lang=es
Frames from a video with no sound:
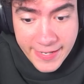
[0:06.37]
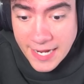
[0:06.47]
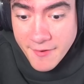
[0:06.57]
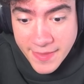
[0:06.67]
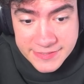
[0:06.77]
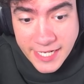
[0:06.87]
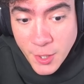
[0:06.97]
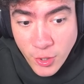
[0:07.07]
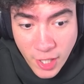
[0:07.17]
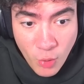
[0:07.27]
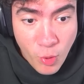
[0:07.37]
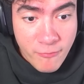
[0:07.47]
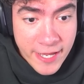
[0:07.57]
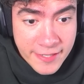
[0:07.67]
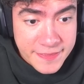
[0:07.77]
y la verdad es que no quiero
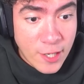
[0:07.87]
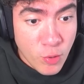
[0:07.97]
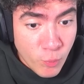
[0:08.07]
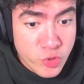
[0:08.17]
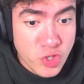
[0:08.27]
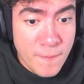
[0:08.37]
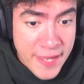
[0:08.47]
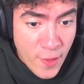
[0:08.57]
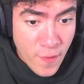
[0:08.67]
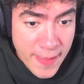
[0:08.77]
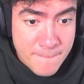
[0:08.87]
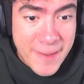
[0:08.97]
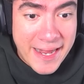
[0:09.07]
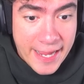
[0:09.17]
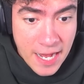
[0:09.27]
volver, tengo mucho miedo de
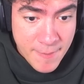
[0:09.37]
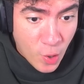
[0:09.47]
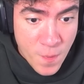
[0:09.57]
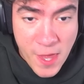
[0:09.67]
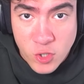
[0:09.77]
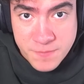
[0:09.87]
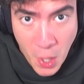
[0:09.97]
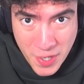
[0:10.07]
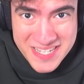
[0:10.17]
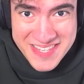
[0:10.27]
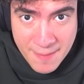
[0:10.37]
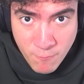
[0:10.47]
emparejarme contra los mejores del